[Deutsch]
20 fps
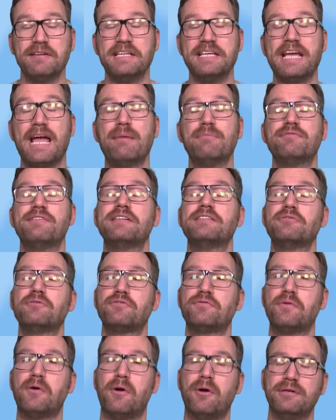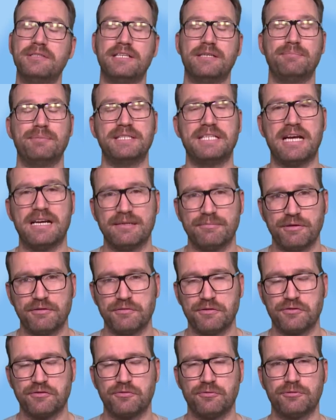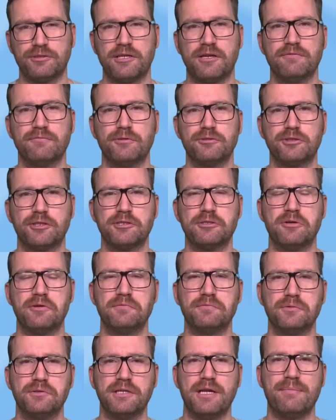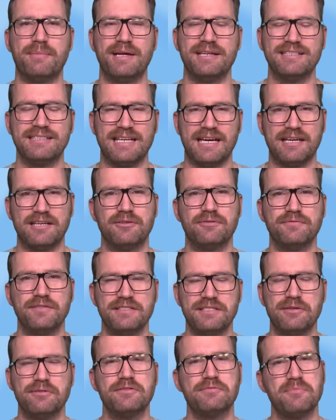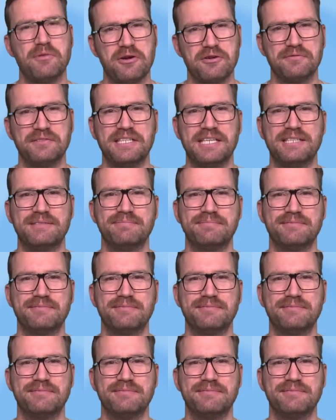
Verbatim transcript: waren die Gameswelt News für heute. Ich bedanke mich fürs Zuschauen, wünsche euch noch einen wunderbaren Tag. Wir sehen uns morgen wieder.